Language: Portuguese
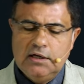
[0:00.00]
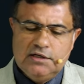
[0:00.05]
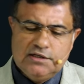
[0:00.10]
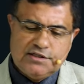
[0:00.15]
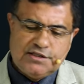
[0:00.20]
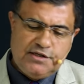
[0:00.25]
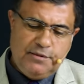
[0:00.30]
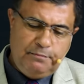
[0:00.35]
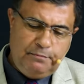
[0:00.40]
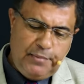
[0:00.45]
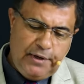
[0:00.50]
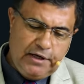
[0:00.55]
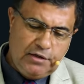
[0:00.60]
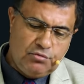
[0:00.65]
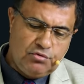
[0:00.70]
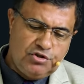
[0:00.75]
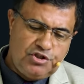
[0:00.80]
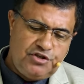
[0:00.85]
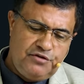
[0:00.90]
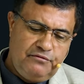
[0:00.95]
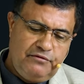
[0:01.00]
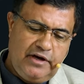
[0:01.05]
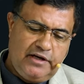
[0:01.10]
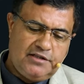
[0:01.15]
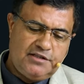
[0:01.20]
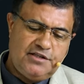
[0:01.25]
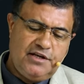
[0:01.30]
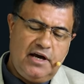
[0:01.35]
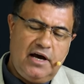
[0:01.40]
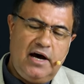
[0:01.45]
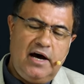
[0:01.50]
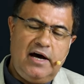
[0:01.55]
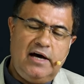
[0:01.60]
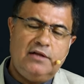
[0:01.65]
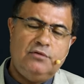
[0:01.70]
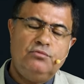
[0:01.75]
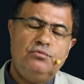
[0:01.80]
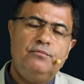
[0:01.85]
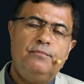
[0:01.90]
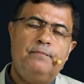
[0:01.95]
se Pedro tivesse
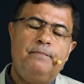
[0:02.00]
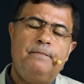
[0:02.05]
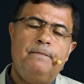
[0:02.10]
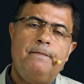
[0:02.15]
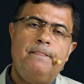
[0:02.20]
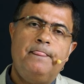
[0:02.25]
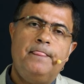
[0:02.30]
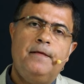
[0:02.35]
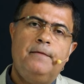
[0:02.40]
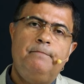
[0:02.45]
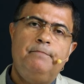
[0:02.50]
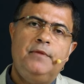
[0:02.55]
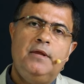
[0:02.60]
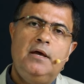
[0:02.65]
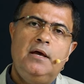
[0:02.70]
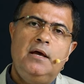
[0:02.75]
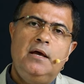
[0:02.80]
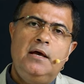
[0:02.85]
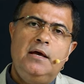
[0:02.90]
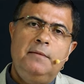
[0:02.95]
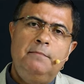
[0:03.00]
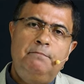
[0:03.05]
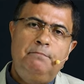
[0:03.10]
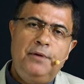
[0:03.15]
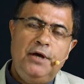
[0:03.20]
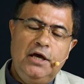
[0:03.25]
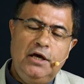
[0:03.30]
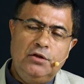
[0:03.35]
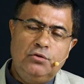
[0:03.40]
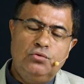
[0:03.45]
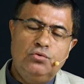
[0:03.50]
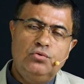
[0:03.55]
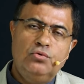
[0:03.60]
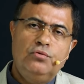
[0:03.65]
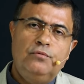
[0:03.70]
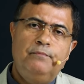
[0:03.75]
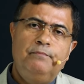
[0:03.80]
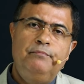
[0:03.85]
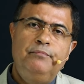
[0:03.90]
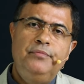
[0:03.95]
errado,
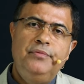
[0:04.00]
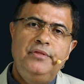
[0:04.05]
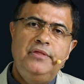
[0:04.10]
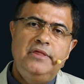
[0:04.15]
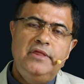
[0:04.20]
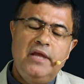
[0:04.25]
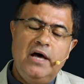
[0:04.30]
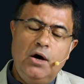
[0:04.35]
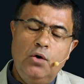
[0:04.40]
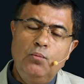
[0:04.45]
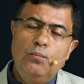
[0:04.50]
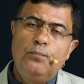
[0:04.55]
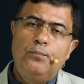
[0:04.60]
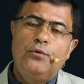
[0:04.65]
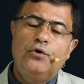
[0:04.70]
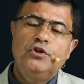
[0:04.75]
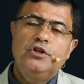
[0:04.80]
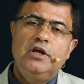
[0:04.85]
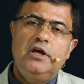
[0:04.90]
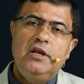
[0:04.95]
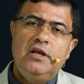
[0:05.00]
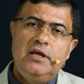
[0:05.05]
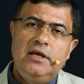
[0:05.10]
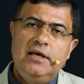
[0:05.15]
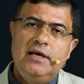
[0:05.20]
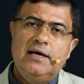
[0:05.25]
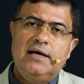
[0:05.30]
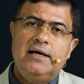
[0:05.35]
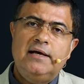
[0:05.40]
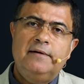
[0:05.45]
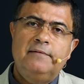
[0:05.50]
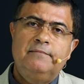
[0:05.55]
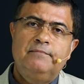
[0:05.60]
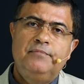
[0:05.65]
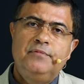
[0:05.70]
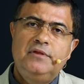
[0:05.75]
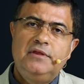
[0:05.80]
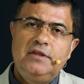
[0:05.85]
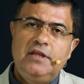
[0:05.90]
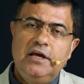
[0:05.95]
Pedro não poderia
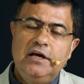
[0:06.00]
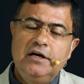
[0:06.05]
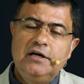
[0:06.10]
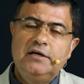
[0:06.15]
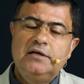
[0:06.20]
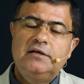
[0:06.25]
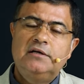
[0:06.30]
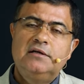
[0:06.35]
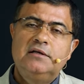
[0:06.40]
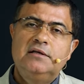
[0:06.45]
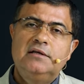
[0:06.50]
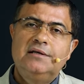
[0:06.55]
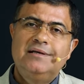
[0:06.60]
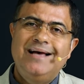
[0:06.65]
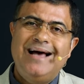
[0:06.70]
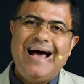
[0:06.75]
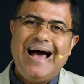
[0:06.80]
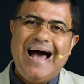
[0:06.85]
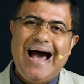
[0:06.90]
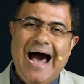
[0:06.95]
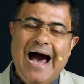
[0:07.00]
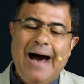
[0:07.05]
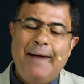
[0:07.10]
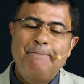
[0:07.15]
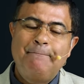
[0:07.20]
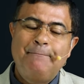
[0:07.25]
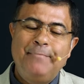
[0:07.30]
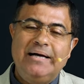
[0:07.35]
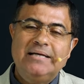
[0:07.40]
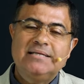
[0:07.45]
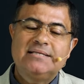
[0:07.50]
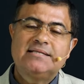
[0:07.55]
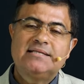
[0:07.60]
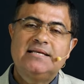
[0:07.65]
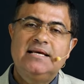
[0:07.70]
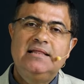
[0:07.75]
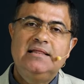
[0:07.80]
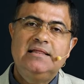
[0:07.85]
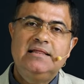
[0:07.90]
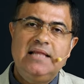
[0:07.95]
ter
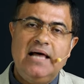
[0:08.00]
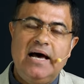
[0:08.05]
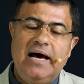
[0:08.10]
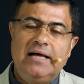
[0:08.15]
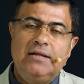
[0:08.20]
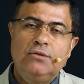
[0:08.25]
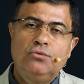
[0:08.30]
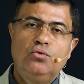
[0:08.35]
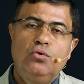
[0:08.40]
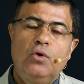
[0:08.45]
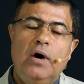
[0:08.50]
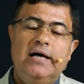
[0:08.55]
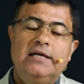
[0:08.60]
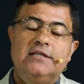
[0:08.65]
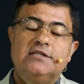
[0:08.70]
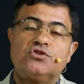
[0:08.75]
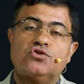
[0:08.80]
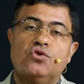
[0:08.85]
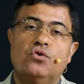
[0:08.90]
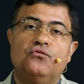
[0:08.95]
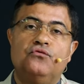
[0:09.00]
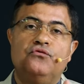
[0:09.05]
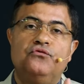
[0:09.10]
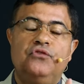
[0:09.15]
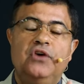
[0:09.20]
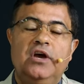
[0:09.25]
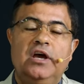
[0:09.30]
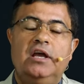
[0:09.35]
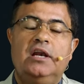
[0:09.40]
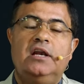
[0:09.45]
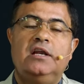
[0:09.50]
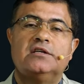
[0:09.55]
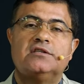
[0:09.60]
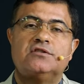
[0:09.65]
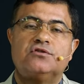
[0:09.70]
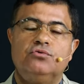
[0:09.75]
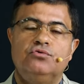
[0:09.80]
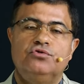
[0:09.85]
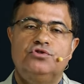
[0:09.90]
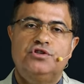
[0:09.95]
apacentado as
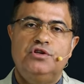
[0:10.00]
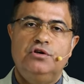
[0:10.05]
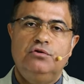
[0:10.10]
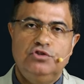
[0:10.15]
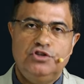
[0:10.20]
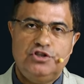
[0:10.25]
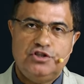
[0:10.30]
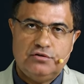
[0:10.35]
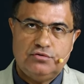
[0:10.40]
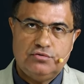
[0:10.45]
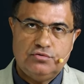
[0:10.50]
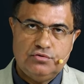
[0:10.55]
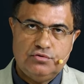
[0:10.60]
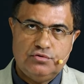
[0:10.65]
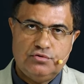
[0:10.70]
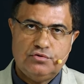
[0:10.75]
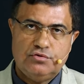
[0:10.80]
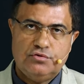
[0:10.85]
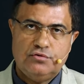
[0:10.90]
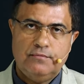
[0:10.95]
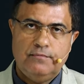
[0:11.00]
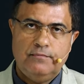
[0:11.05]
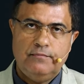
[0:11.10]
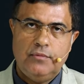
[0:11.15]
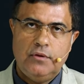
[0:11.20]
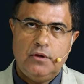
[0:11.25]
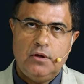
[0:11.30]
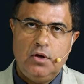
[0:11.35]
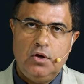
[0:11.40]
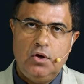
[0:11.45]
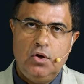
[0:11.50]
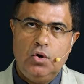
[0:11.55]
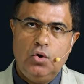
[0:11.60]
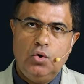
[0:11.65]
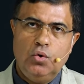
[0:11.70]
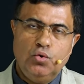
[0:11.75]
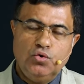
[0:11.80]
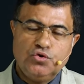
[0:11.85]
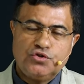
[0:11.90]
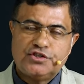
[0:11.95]
ovelhas do Senhor Jesus.
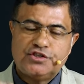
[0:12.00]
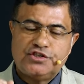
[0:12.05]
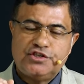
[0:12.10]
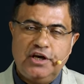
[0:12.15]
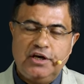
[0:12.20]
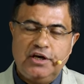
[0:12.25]
Os